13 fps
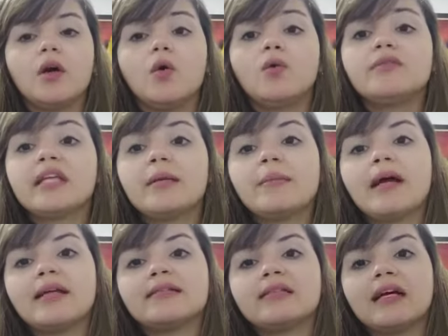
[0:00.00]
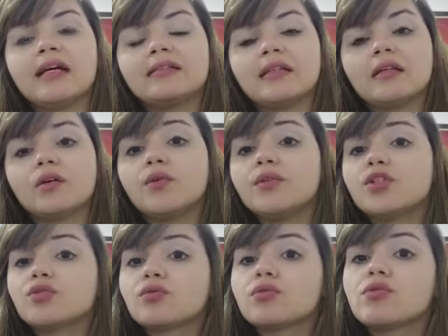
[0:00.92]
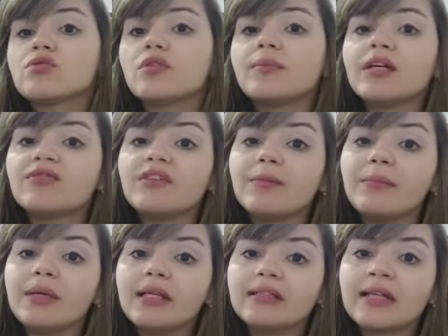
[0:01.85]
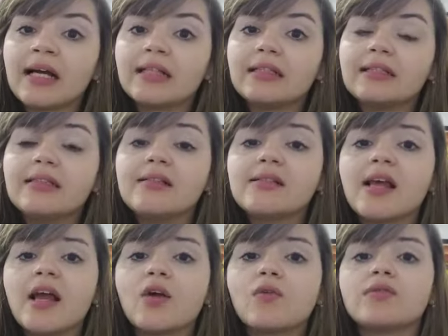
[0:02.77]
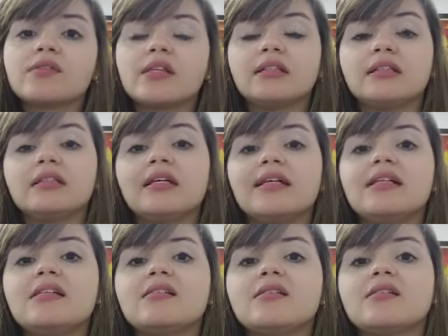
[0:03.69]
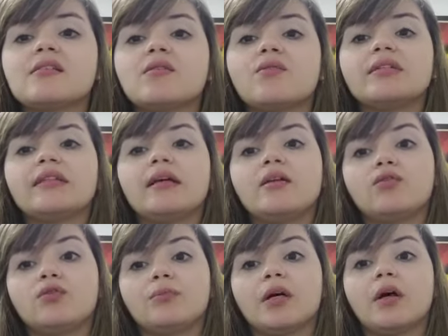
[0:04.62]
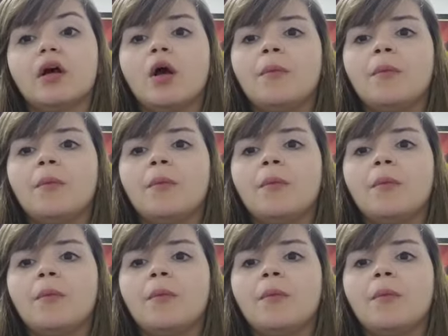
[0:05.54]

O tema retrata o estudo sobre a viabilidade de ser concedida isenção heterônoma